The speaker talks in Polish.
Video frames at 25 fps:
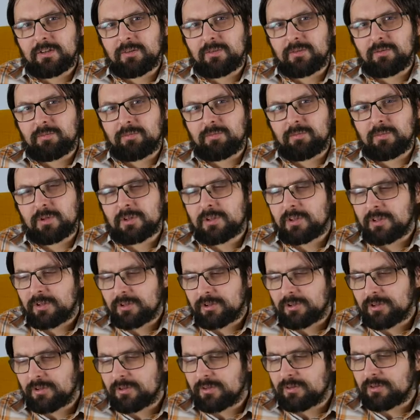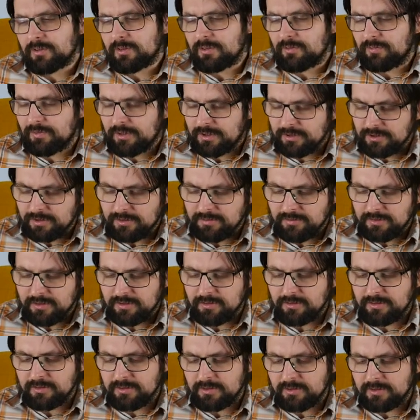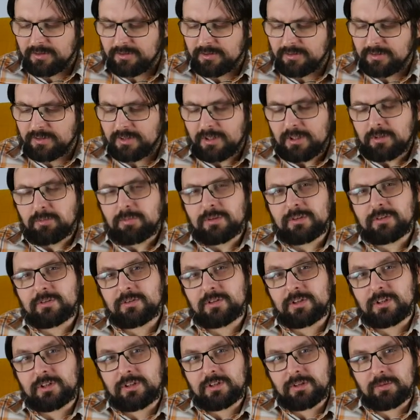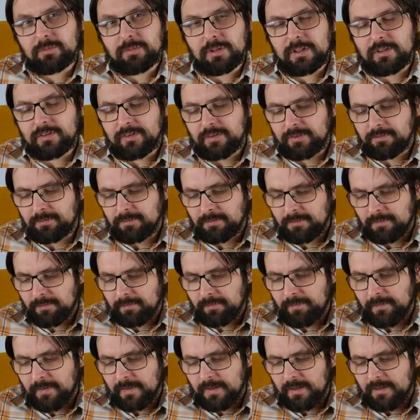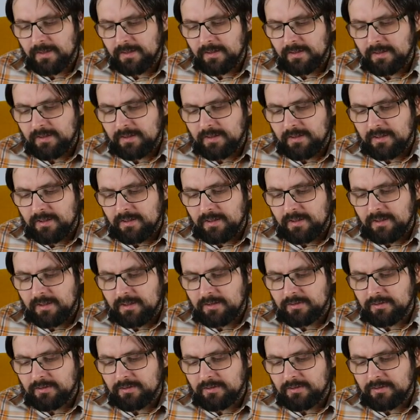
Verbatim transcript: Modlę się o to i wierzę w to, że tak będzie i tym razem. A